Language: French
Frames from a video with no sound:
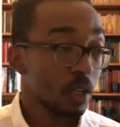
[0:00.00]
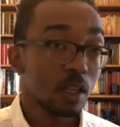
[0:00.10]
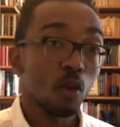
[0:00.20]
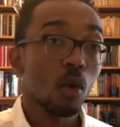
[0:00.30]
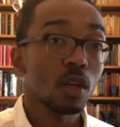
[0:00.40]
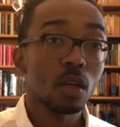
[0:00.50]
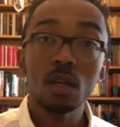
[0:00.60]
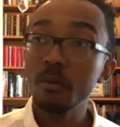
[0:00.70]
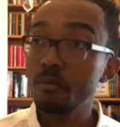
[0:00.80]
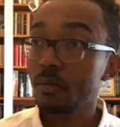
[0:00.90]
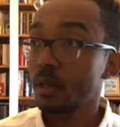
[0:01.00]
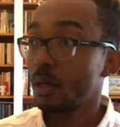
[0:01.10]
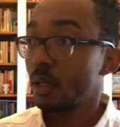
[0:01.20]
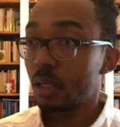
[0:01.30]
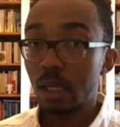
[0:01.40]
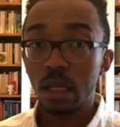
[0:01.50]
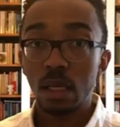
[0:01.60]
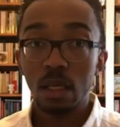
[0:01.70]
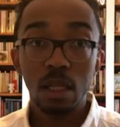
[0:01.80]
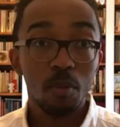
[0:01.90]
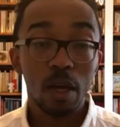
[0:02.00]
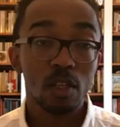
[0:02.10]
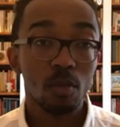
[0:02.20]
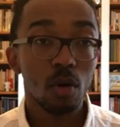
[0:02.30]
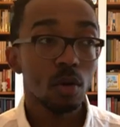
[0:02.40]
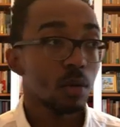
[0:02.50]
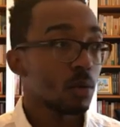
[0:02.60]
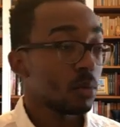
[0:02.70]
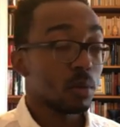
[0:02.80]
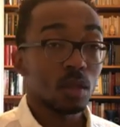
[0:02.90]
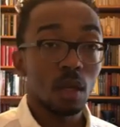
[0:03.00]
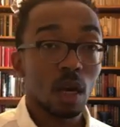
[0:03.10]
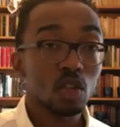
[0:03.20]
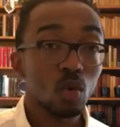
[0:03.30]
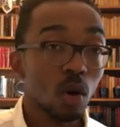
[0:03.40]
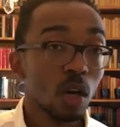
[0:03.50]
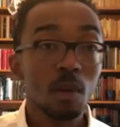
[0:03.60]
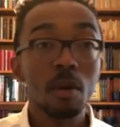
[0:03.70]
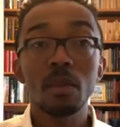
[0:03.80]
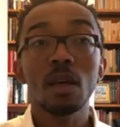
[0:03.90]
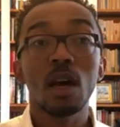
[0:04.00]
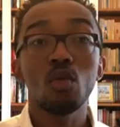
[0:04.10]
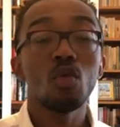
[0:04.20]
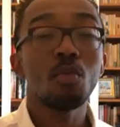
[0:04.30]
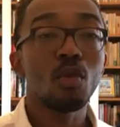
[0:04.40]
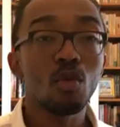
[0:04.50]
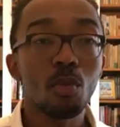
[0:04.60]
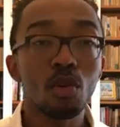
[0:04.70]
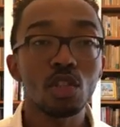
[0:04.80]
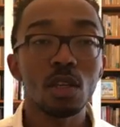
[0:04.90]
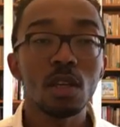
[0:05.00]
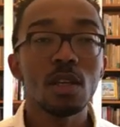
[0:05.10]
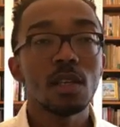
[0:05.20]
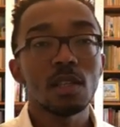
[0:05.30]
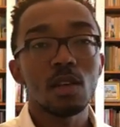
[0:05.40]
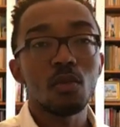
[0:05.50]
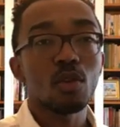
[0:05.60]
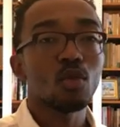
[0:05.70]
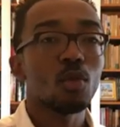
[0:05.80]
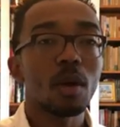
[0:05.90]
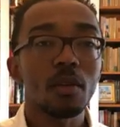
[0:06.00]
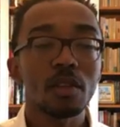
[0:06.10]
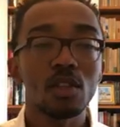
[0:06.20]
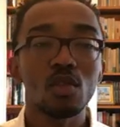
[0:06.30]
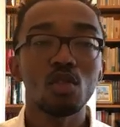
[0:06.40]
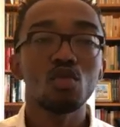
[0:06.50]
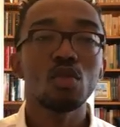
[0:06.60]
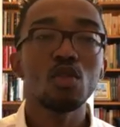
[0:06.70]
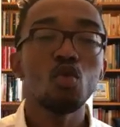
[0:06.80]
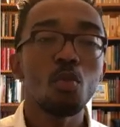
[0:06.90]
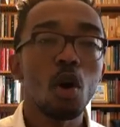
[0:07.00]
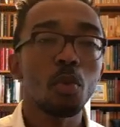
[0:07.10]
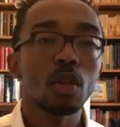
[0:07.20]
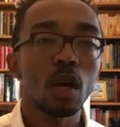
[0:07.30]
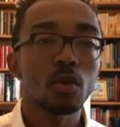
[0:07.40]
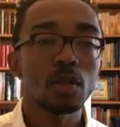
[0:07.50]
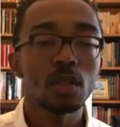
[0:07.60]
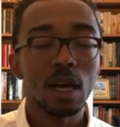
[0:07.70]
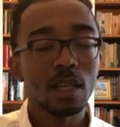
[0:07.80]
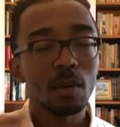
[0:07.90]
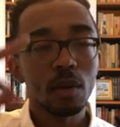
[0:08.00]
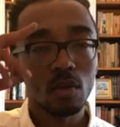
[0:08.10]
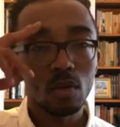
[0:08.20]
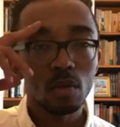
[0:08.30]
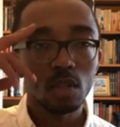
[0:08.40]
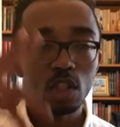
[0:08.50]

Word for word: des loyers, des déplacements, des restaurants et même des cadeaux pour nos proches. Stéphane de Global Investisseur, je te souhaite tout le meilleur pour ta réussite. À très bientôt.